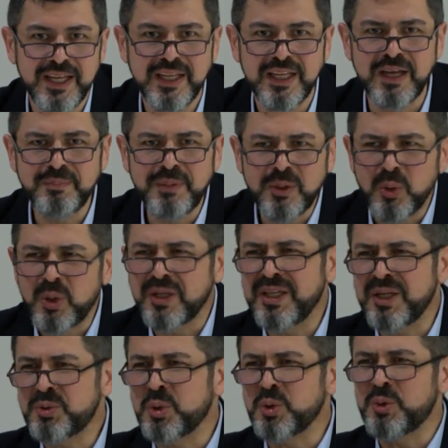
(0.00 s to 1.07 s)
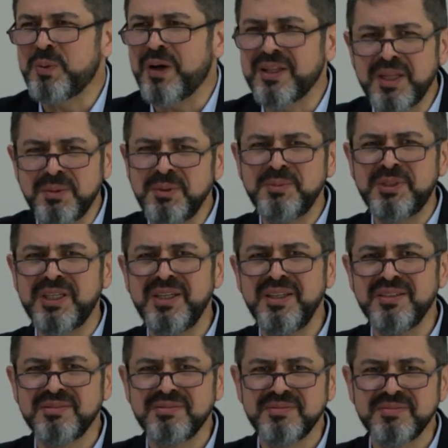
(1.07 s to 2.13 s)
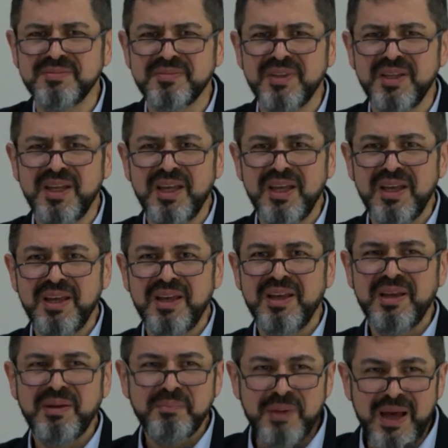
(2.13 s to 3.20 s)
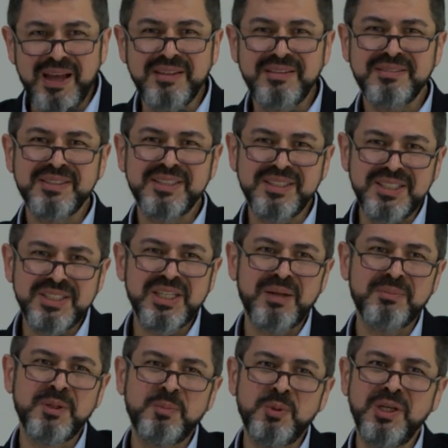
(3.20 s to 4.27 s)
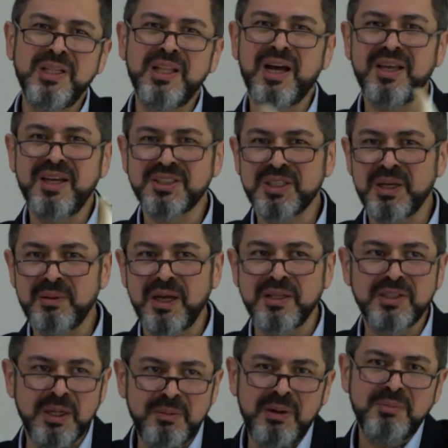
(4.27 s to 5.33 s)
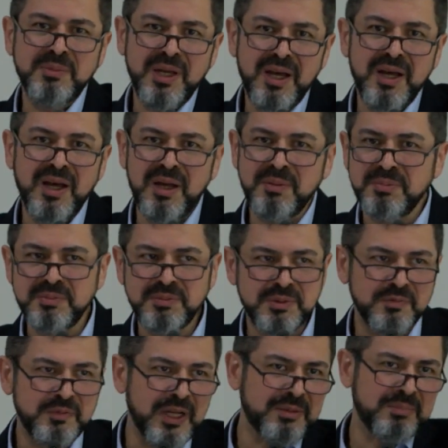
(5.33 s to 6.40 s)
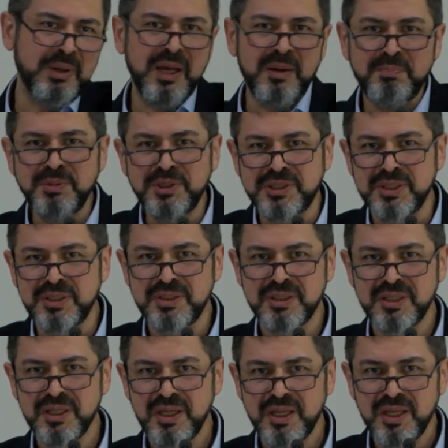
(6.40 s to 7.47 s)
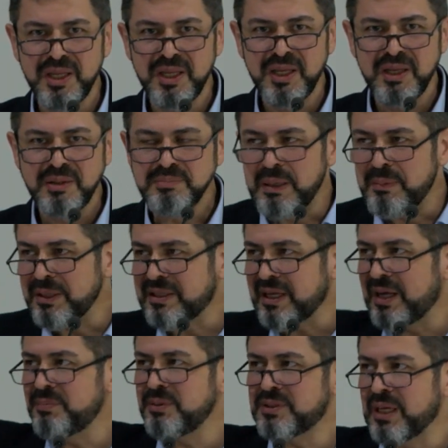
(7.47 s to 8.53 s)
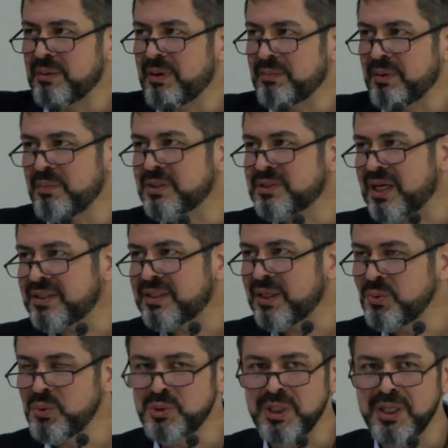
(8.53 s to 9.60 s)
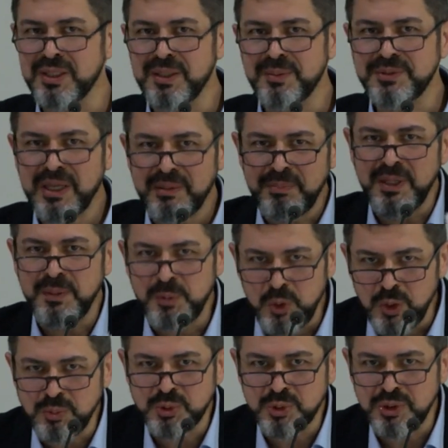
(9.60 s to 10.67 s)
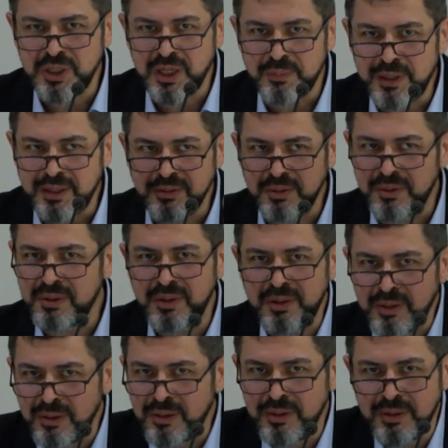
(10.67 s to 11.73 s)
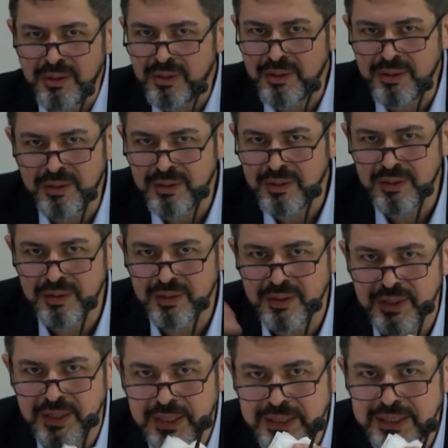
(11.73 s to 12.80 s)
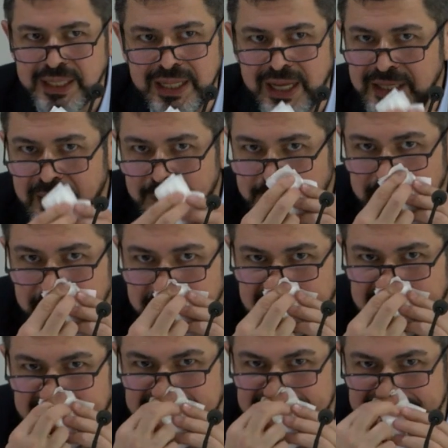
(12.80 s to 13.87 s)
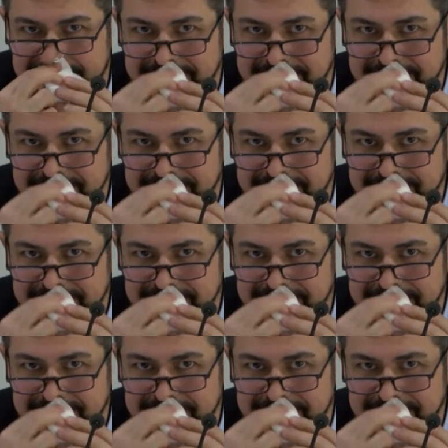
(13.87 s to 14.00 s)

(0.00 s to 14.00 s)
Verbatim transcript: Yani ben o kadar kötü bir adamım ki ben gideceğim de bu ilahi yaşlar. Yani tamam ya abi Fatma yapmıştır. Mehmet abi tamam ama zaten güzel adam. Sen beni biliyor musun ya ben oho neler yaptım neler.